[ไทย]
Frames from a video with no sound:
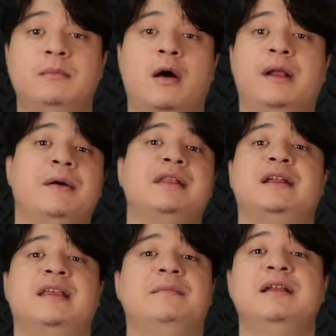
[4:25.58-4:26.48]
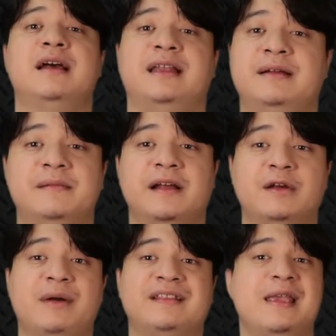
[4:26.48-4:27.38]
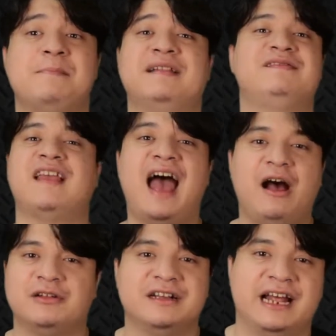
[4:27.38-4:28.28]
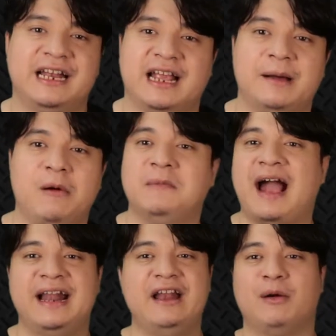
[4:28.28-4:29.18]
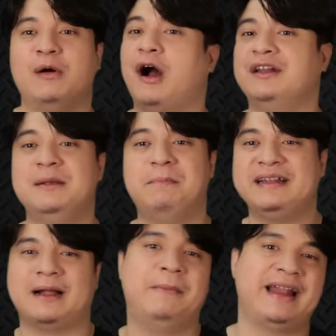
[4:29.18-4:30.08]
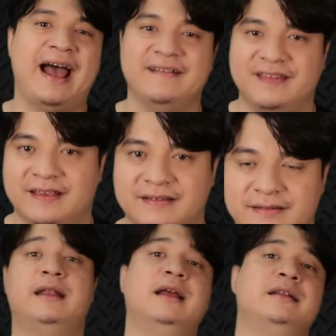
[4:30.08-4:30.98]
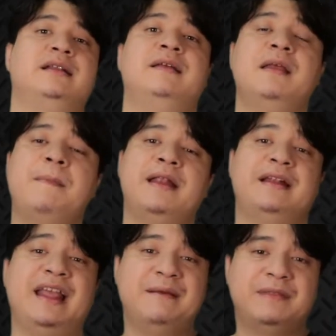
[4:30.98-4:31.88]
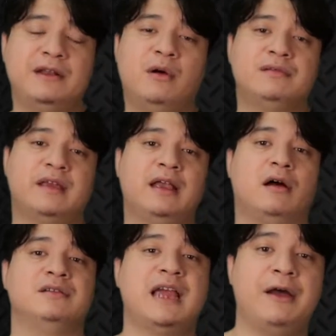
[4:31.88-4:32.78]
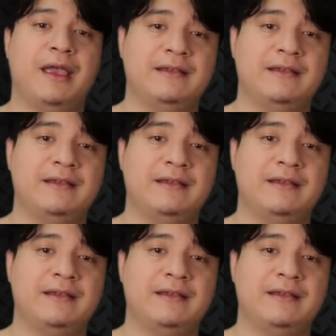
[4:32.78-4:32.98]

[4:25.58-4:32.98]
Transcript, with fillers: ต้องบอกว่าไล้ว่าสีทีมที่เหลือนี่เรียกได้ว่าทีมพัดเจ้าทั้งนั้นนะครับผมการเล่นของพวกเขานี้ไม่ธรรมดาจริงแต่หนึ่งในทีมที่เป็นทีมในดวงใจของชาวเอ